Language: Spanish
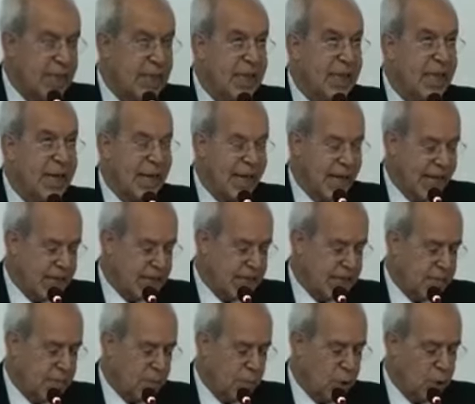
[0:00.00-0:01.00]

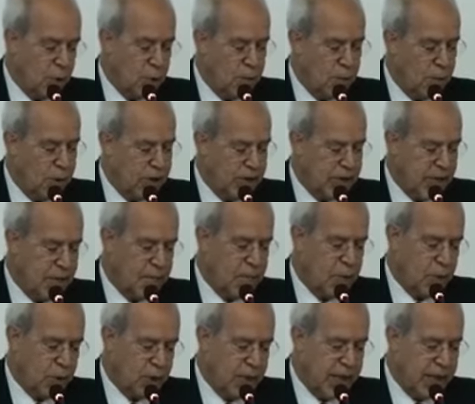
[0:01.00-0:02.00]
dejarse monopolizar
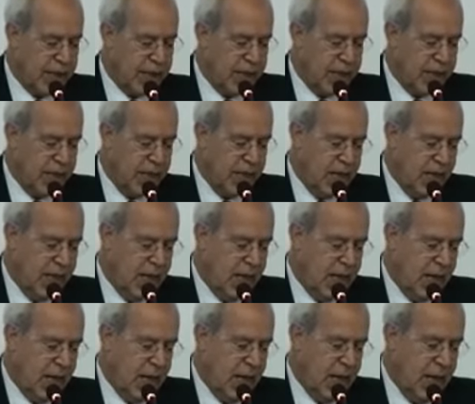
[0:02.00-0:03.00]
por nadie,
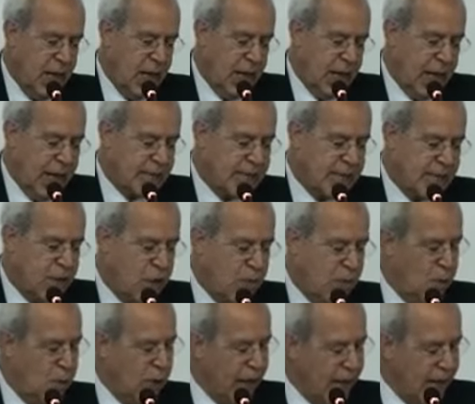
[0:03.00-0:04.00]
así
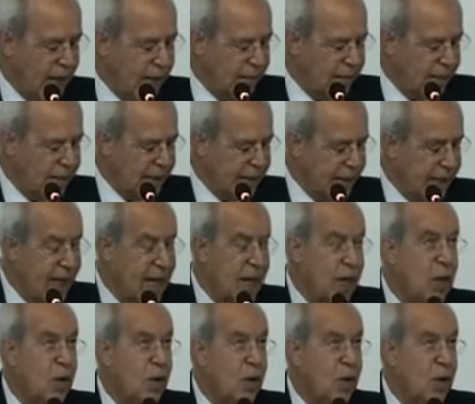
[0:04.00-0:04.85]
como el evitar